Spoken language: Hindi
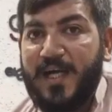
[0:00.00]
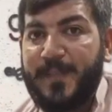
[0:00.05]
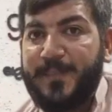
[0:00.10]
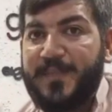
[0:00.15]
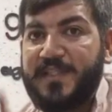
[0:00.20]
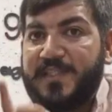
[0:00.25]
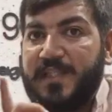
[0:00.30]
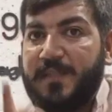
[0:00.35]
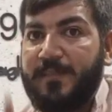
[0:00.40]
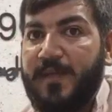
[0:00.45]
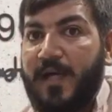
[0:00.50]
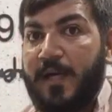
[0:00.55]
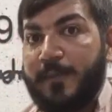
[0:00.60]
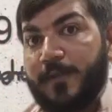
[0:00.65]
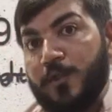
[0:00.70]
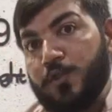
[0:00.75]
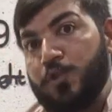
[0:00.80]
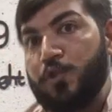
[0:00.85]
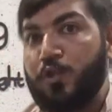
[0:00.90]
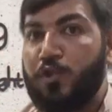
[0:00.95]
अभी जब
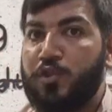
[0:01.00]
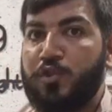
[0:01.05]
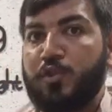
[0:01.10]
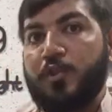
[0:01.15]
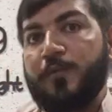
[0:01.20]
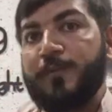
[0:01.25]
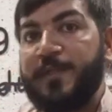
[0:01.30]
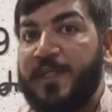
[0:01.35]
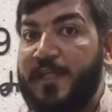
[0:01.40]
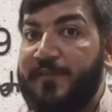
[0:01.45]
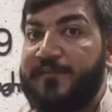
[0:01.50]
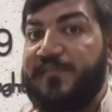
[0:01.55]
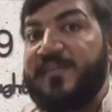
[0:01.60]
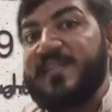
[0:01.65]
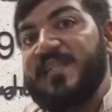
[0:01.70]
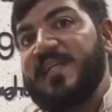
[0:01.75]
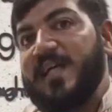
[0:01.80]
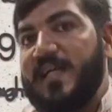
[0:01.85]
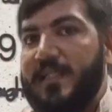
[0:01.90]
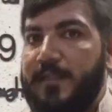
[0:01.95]
आपके दोस्त को भी ये
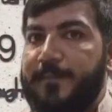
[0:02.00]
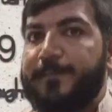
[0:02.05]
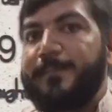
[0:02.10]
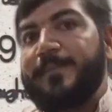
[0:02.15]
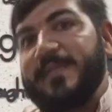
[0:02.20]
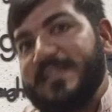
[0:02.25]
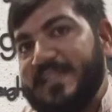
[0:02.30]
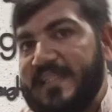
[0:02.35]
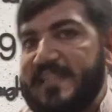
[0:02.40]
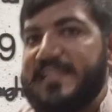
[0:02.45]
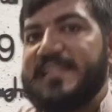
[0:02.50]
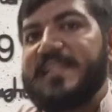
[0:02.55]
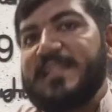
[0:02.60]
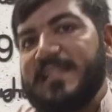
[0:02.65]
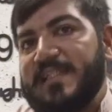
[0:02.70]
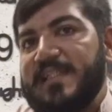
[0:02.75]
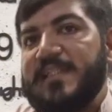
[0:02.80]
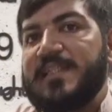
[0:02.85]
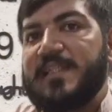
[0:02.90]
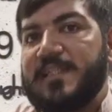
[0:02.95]
फनकारी पता
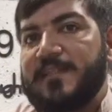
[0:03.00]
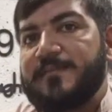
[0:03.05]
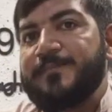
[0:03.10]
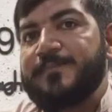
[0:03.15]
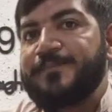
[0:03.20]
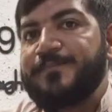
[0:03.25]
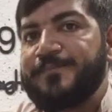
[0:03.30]
चलेगी ना